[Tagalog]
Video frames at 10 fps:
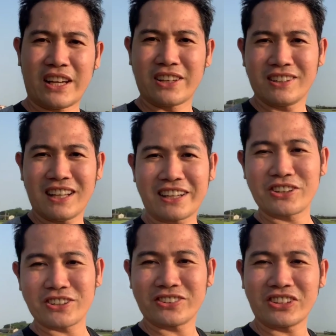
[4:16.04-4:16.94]
ayun
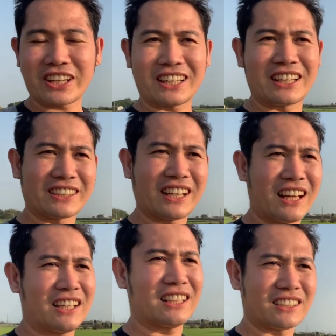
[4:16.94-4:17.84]
lagi niyo doon
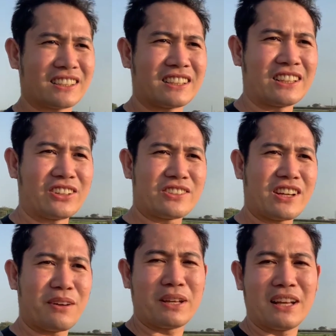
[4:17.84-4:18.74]
nakikita yung
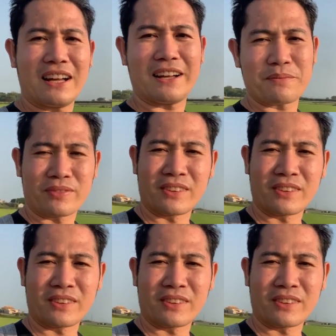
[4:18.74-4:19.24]
sa kapila